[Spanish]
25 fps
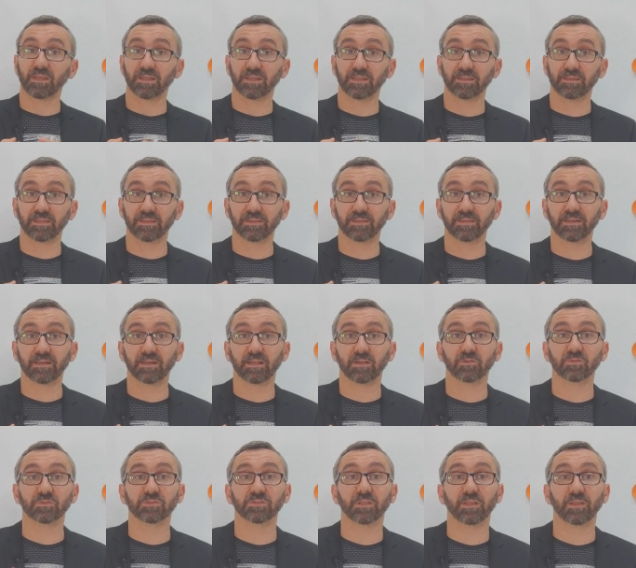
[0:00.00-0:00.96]
que tendrá
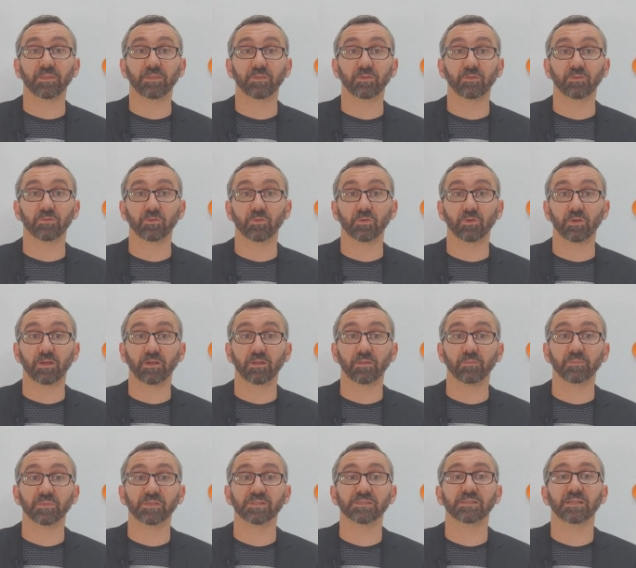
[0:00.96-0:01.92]
la consideración de órgano
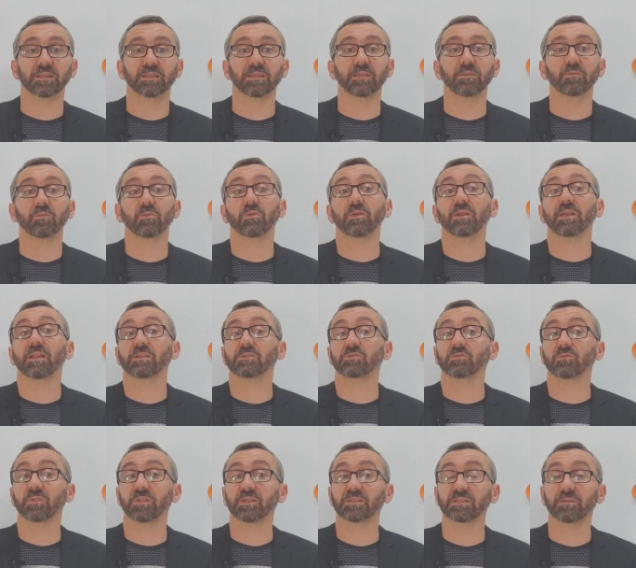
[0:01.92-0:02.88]
administrativo
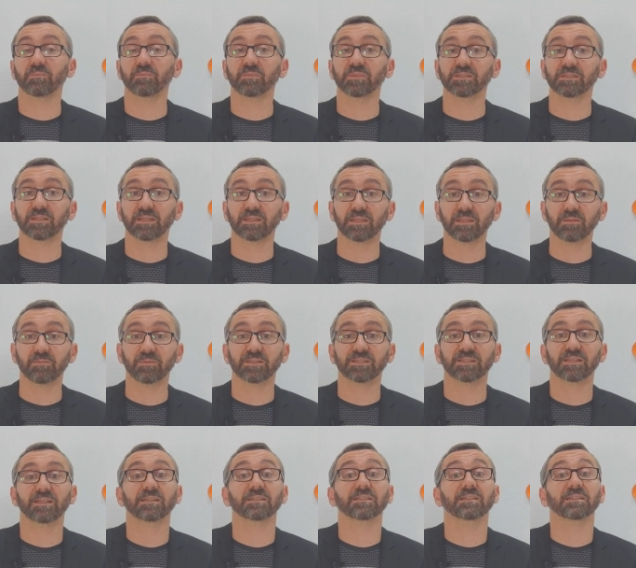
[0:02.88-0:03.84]
las unidades
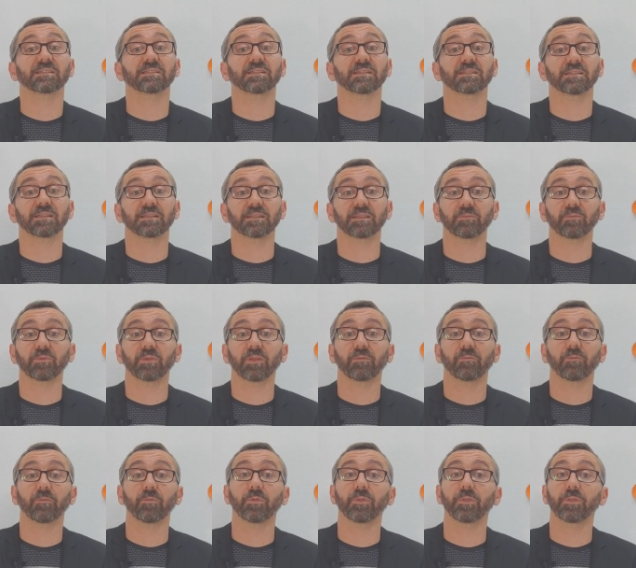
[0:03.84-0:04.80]
administrativas a las que se les
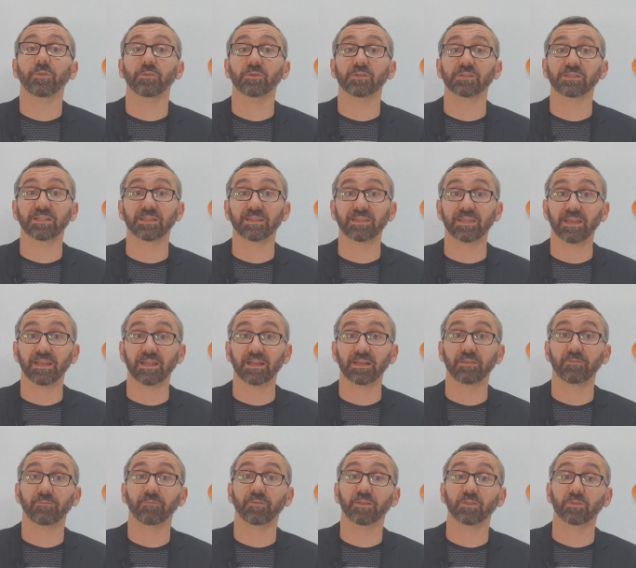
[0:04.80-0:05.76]
atribuyan funciones que
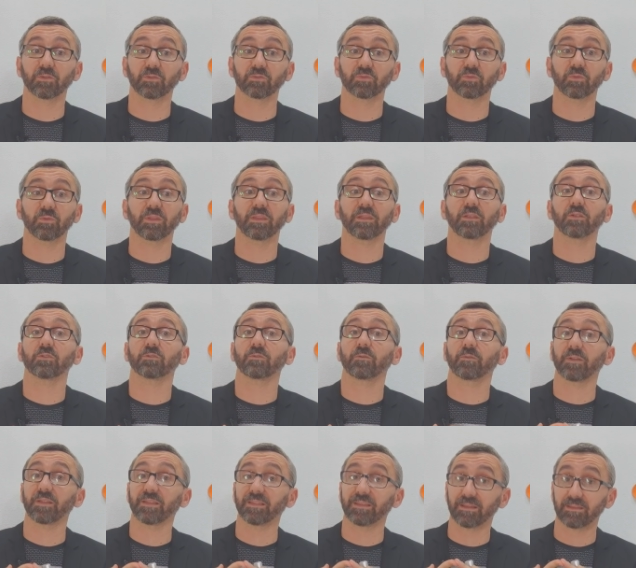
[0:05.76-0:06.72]
tengan efectos jurídicos
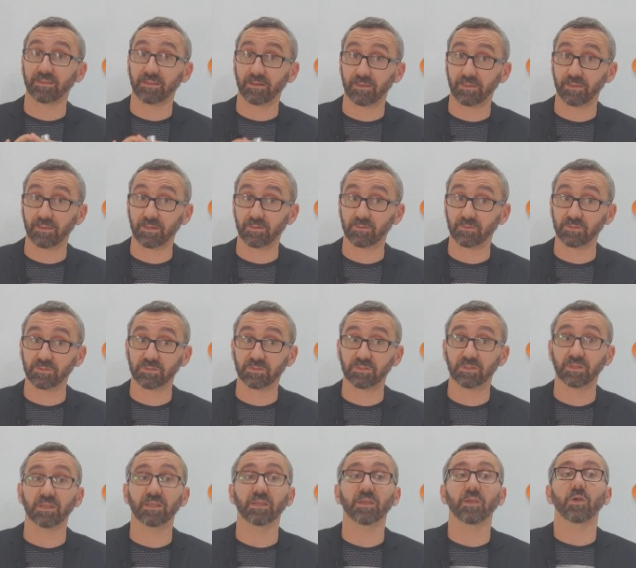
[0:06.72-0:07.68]
frente a
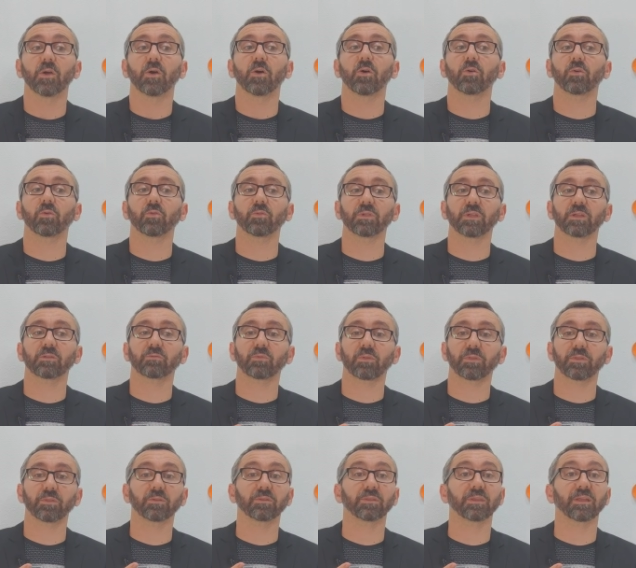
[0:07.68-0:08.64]
terceros o cuya
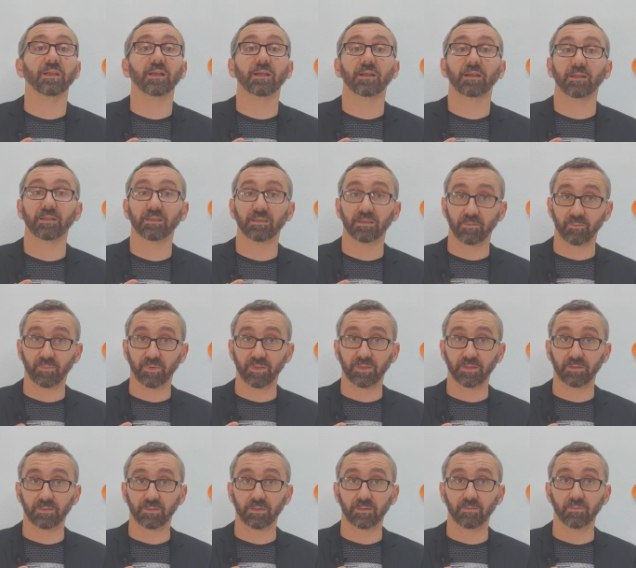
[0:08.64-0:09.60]
actuación tenga carácter
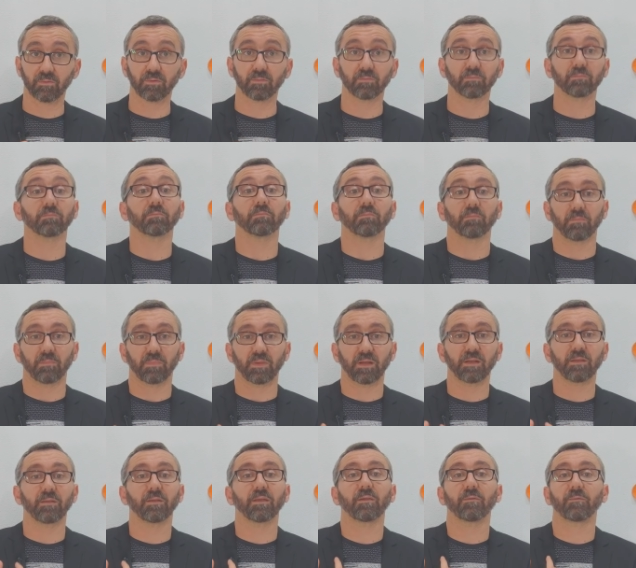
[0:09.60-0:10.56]
preceptivo.
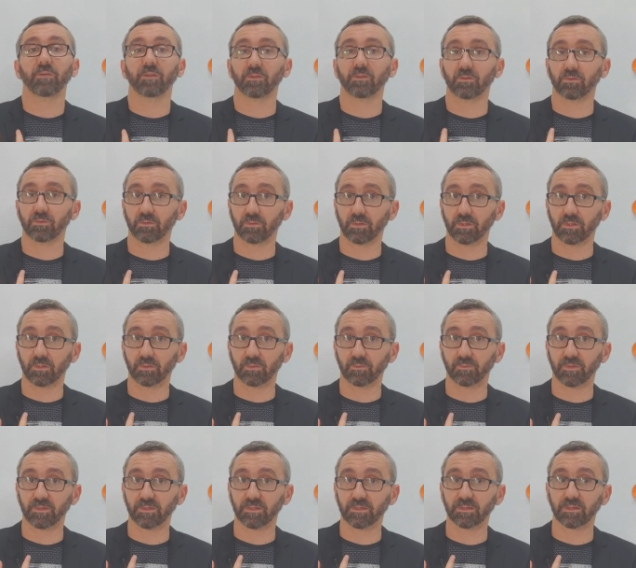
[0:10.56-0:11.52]
¿vale? Efectos
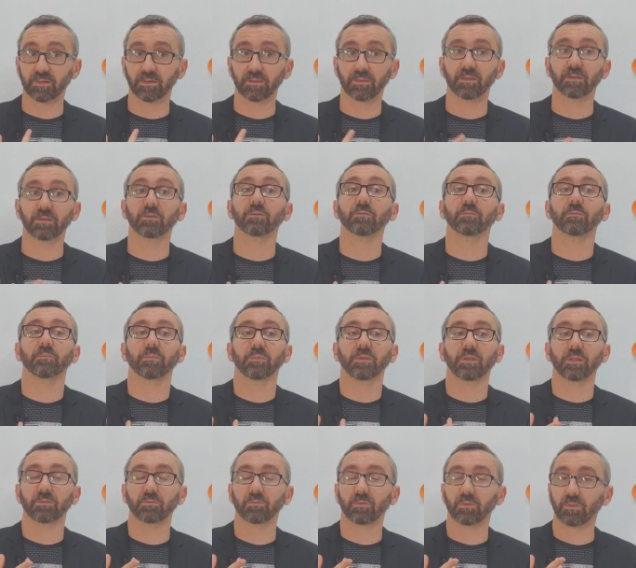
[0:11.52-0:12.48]
jurídicos frente a tercero
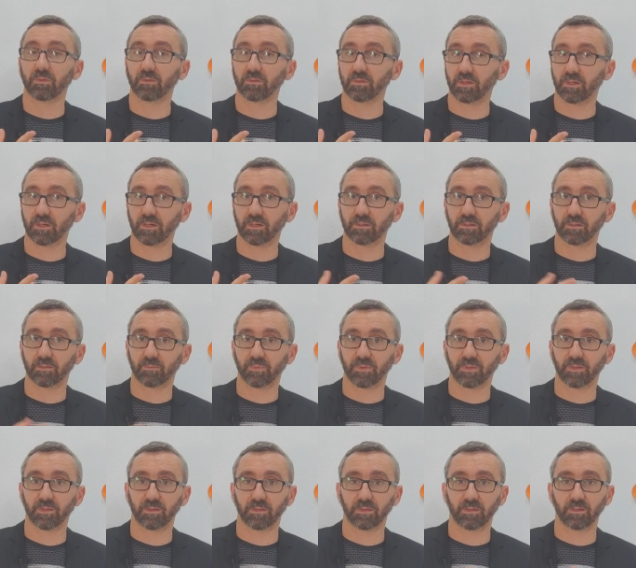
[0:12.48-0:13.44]
y actuación de carácter
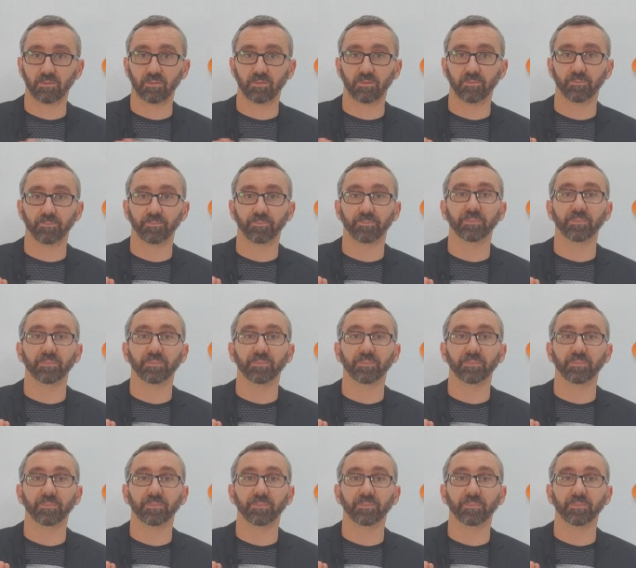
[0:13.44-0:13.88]
preceptivo.